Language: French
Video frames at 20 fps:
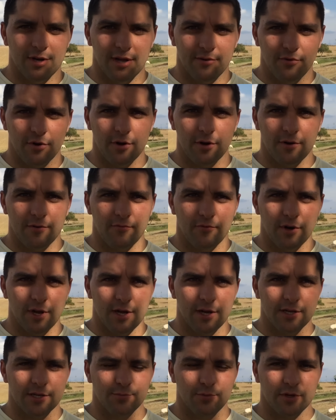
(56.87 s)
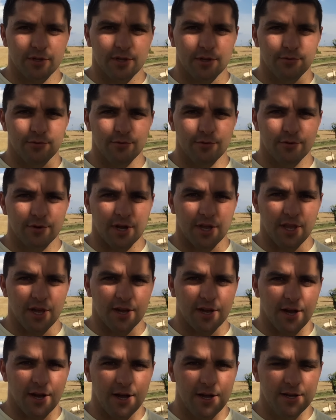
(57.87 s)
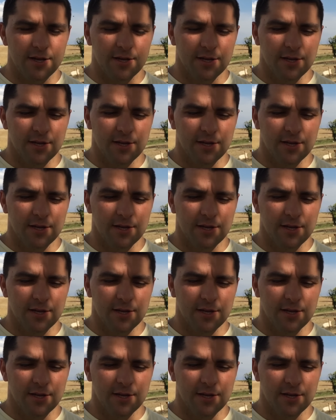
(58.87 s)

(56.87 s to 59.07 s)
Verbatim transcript: l'Avor, voilà, exploitant de canard gras.